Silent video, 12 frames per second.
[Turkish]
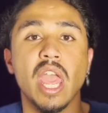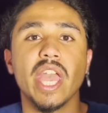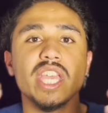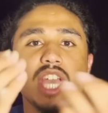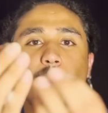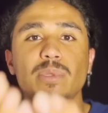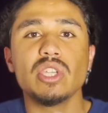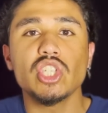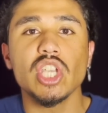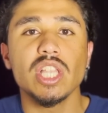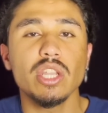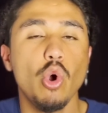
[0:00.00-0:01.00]
E yaptığın
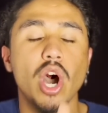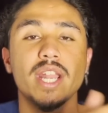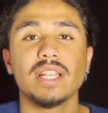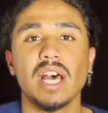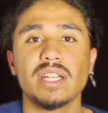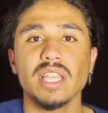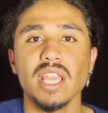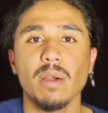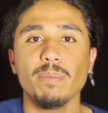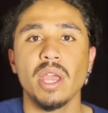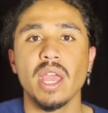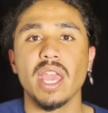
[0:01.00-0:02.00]
şeyleri o aralarda
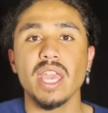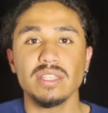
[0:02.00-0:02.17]
yap. E